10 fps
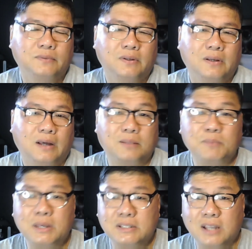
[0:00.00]
At
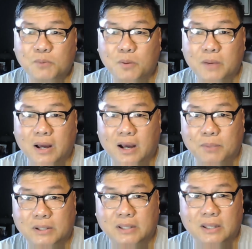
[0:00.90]
minsan po mga
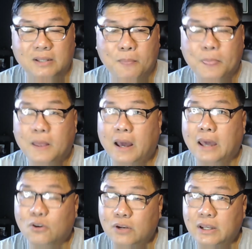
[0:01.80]
kapatid,
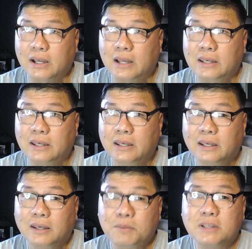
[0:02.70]
ironically,
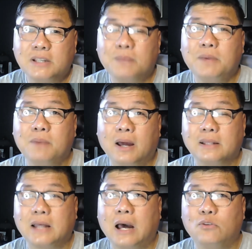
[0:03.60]
minsan may mga
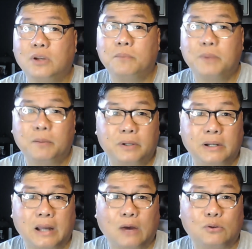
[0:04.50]
taong
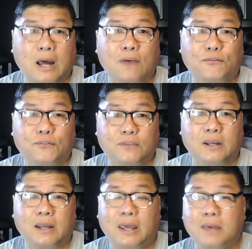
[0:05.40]
nabe-burn out
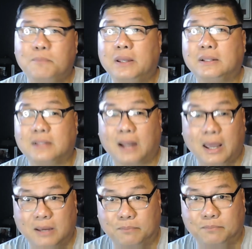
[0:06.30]
after a big
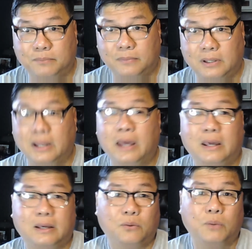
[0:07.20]
triumph
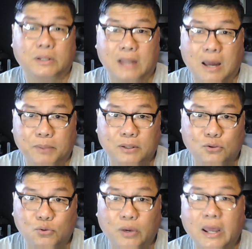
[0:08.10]
like what
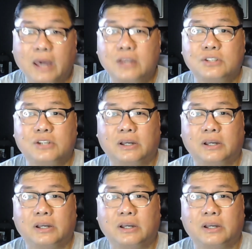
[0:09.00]
happened to Elijah.